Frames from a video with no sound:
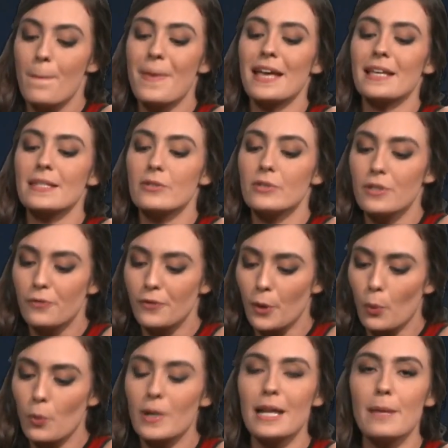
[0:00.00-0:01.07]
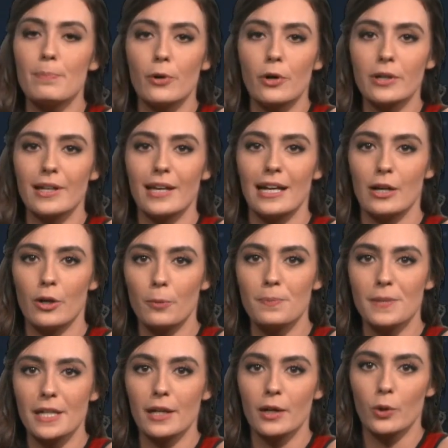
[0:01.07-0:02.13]
personnifieront l'époque et
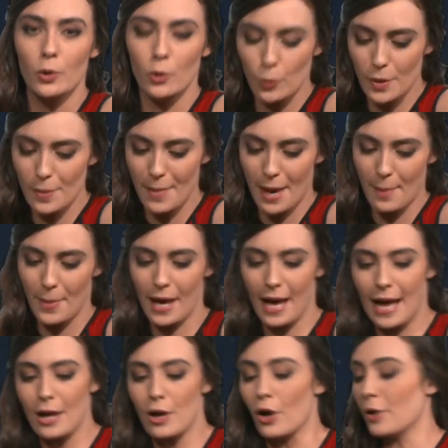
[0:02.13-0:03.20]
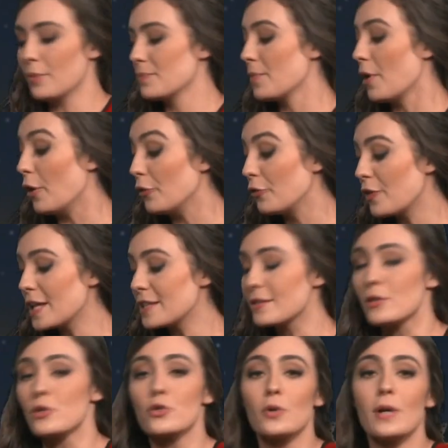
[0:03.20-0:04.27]
l'Empire lui-même. Alors, en
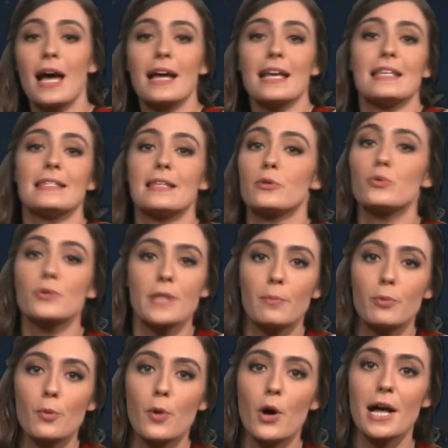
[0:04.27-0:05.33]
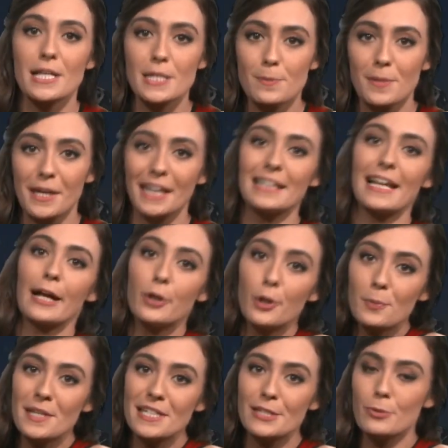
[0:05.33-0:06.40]
fait, Zola, il s'est tout simplement inspiré de la
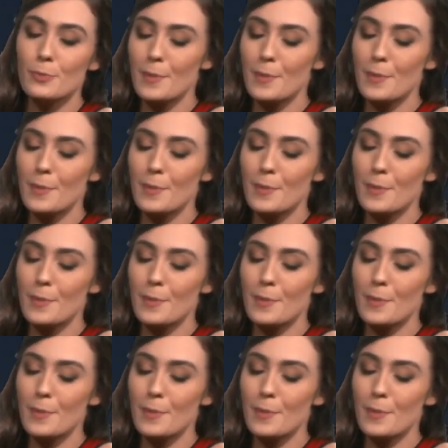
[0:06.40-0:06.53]
comédie